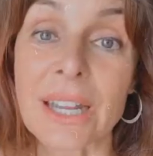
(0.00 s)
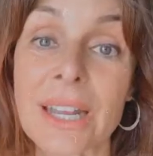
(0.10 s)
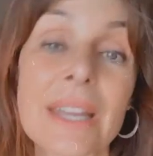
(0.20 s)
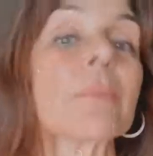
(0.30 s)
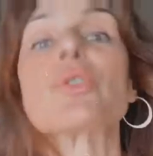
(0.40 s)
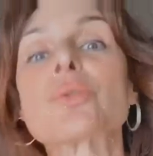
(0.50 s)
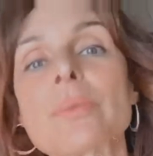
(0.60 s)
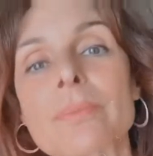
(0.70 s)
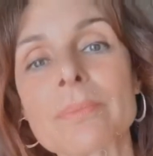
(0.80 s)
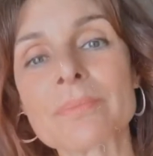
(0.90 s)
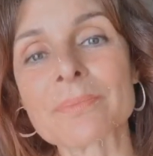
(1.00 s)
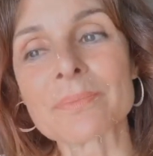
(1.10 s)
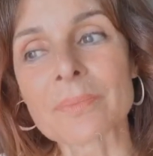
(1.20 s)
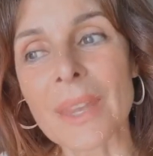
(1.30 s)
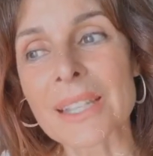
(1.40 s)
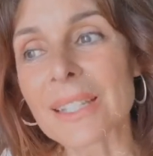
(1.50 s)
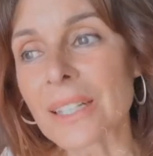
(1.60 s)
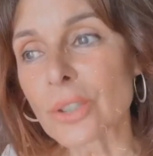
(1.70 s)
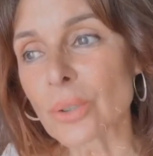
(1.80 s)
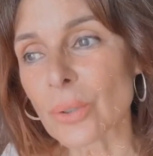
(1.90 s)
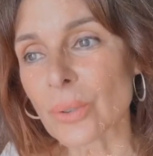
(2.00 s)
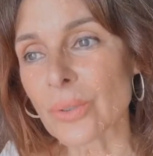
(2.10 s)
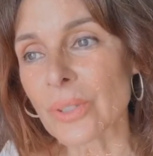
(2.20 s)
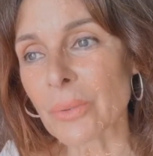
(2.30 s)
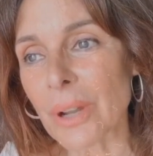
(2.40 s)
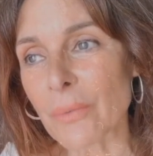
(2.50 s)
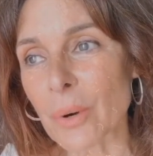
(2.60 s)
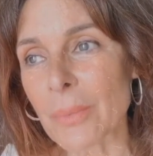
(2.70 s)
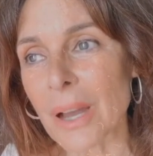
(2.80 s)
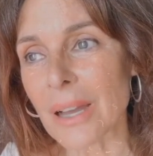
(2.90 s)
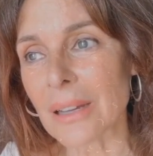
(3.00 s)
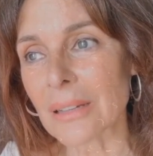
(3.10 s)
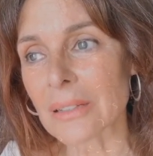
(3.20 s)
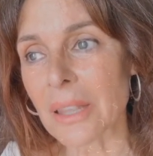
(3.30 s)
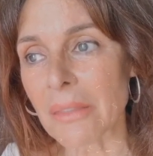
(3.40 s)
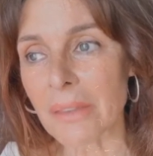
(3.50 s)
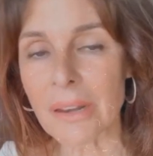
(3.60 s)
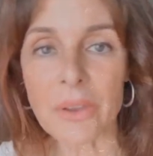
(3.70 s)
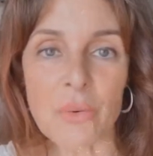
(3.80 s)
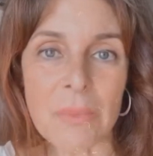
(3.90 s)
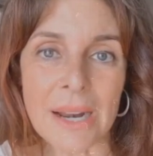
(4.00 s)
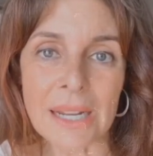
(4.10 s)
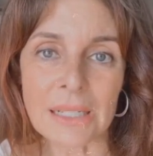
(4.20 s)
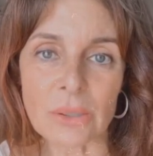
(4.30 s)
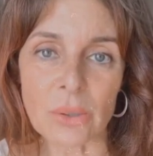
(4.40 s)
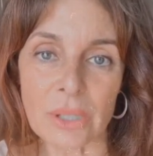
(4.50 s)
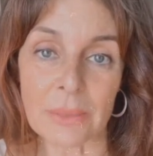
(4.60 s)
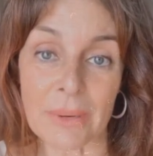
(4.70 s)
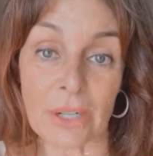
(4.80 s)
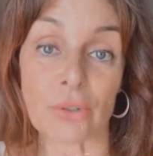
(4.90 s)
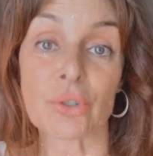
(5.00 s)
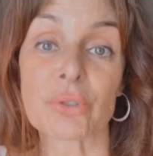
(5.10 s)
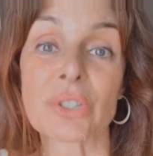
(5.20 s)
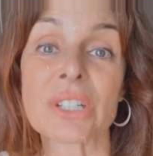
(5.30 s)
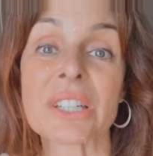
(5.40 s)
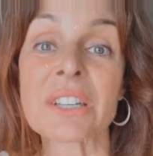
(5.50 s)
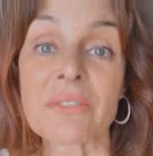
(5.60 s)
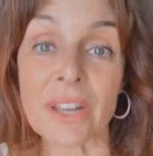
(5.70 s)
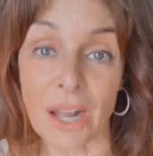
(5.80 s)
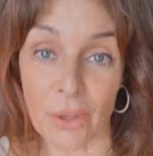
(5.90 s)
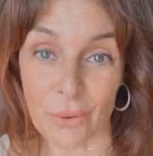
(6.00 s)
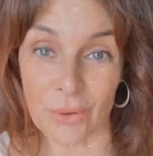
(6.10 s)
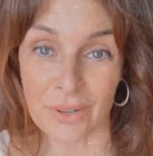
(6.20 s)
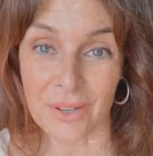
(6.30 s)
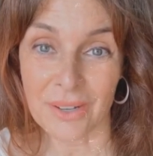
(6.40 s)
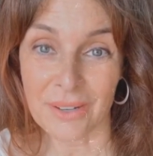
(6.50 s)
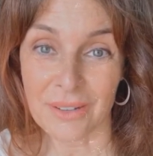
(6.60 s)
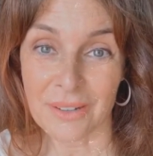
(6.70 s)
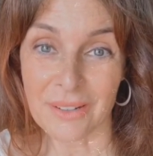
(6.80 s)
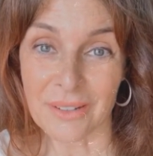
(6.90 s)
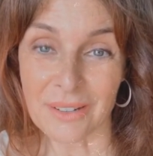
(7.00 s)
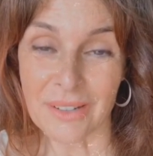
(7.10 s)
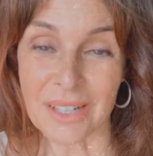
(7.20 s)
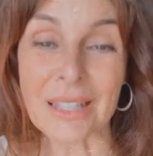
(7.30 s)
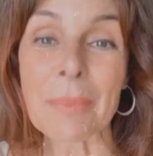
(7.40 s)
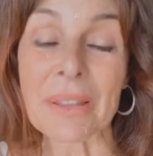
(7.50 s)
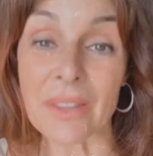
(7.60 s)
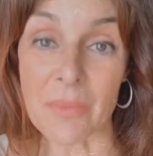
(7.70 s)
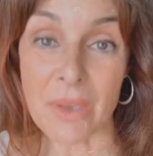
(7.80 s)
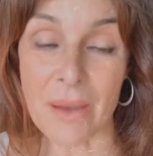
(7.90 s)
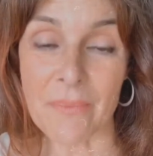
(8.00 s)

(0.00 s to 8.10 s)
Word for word: hemos mm, escrito de una forma sincera y humana lo que para nosotros ha significado esta pandemia.